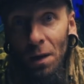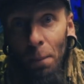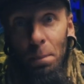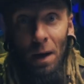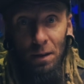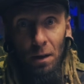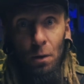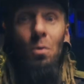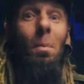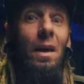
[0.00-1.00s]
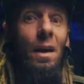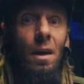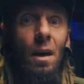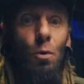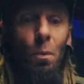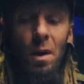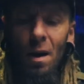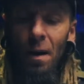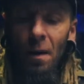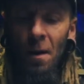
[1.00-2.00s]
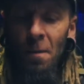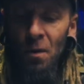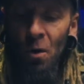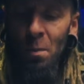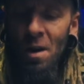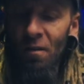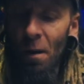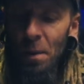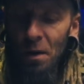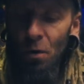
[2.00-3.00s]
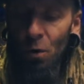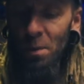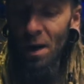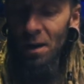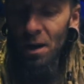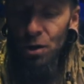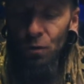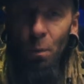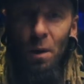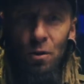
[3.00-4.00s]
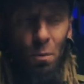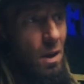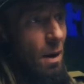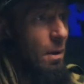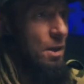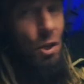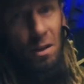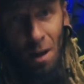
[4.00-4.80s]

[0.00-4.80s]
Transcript: Опять-таки, ну, мне нет, у меня, у меня, во-первых, у меня, я живу, блядь, у меня, блядь, через